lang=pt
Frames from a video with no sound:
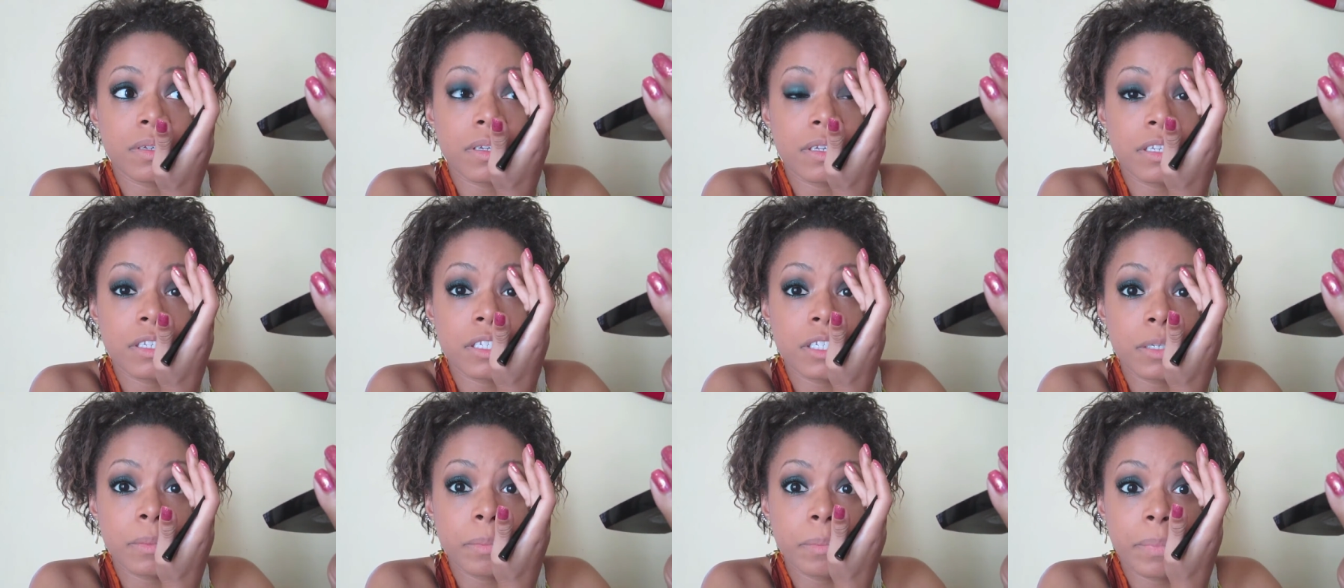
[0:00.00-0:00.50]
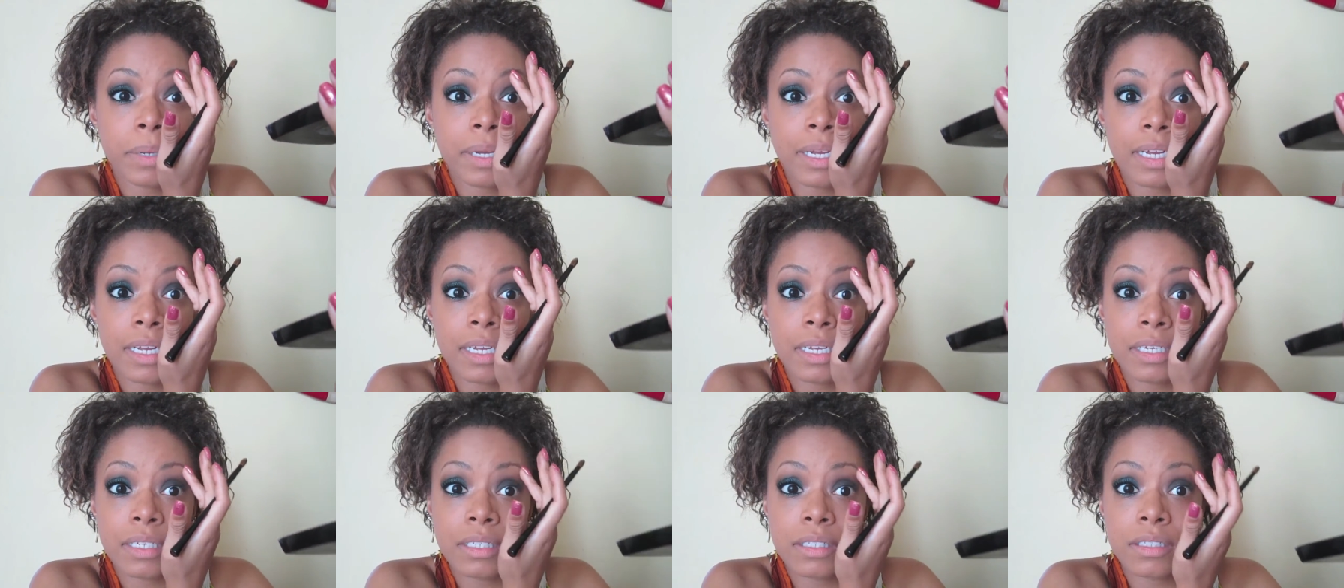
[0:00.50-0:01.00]
A gente
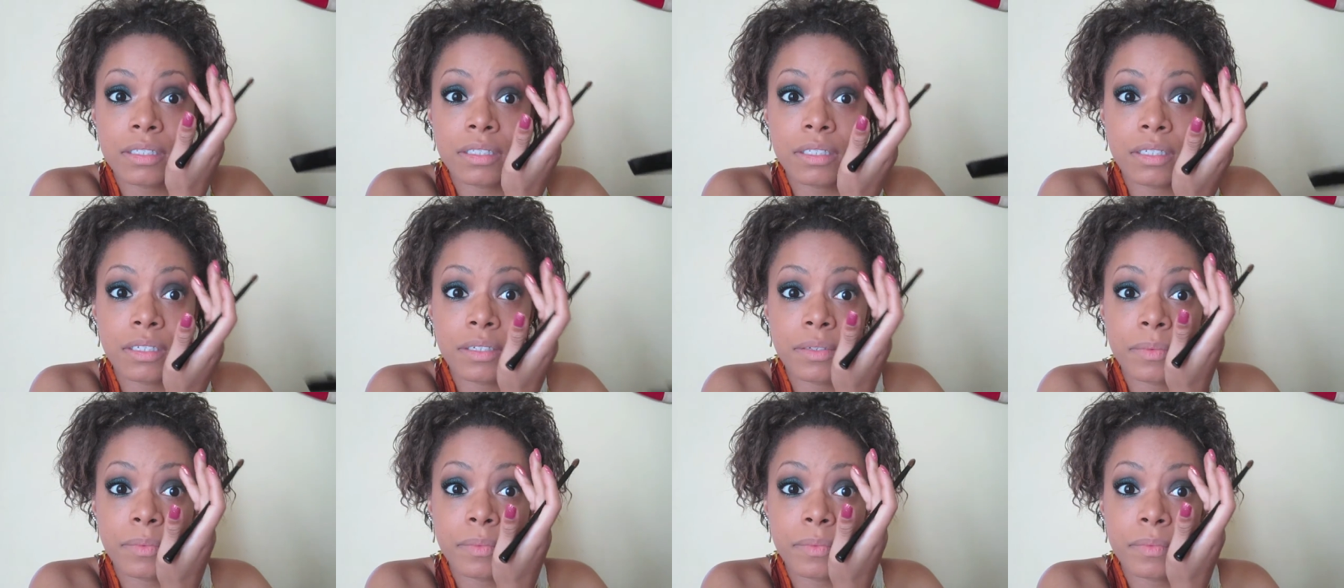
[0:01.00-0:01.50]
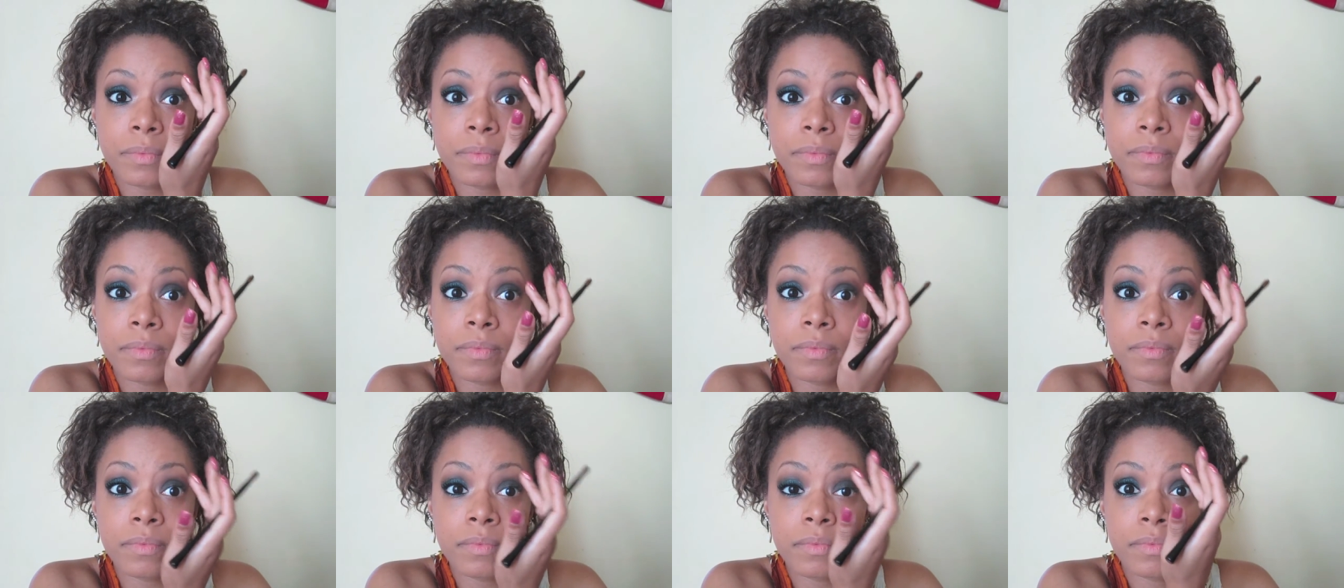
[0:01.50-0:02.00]
passa
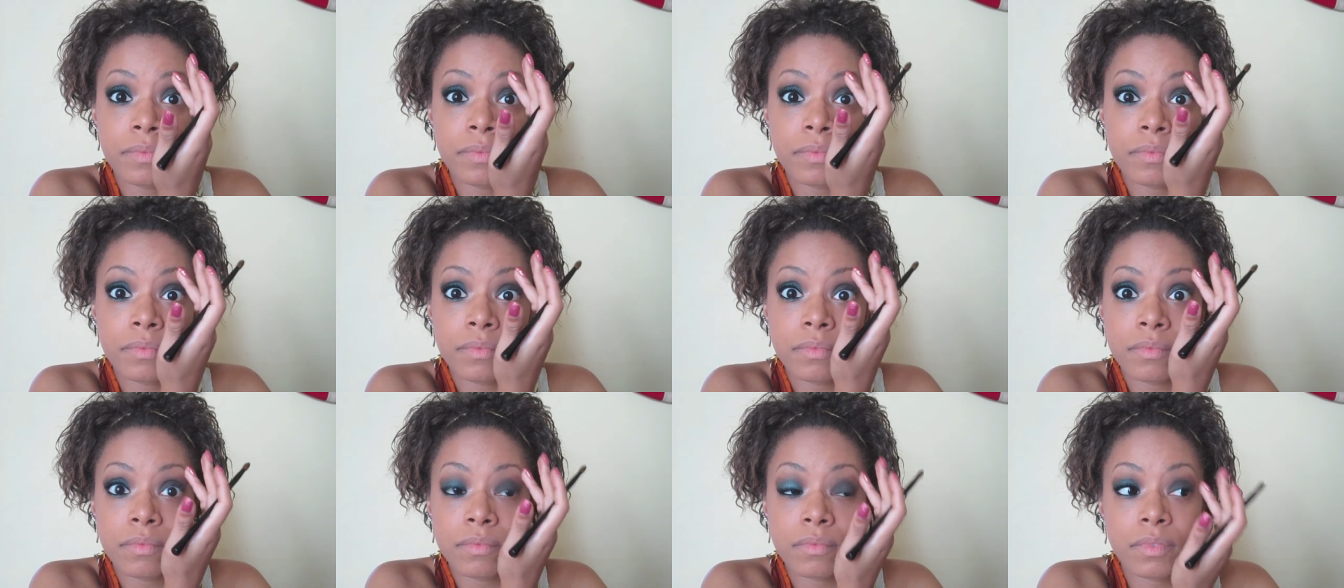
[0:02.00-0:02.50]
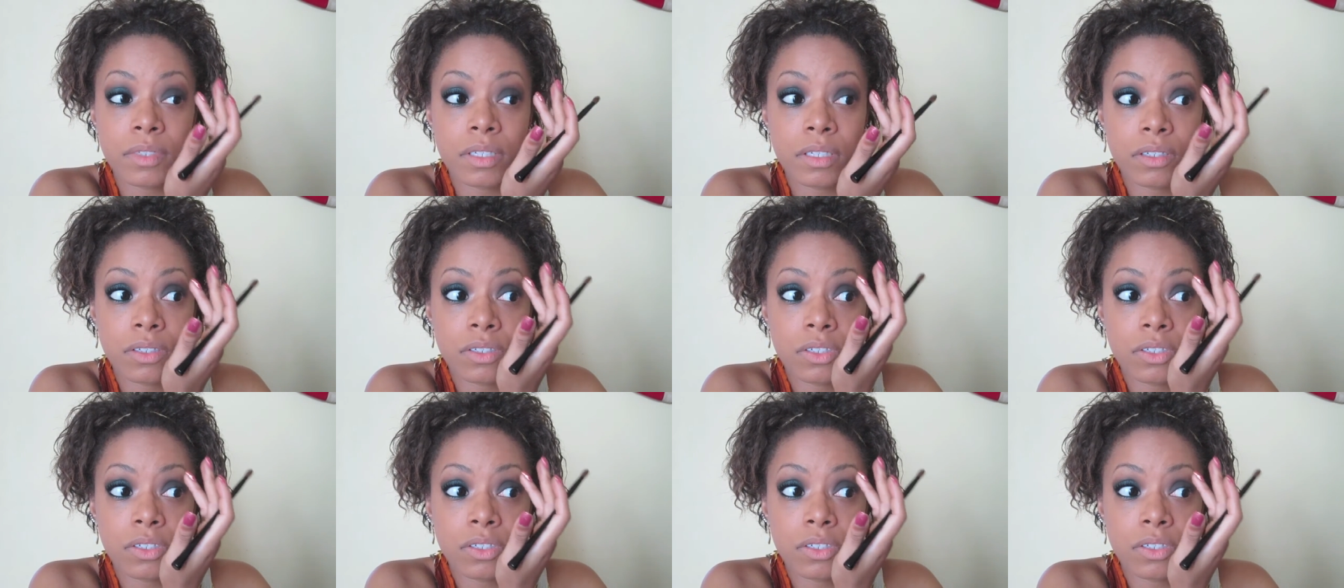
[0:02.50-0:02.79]
e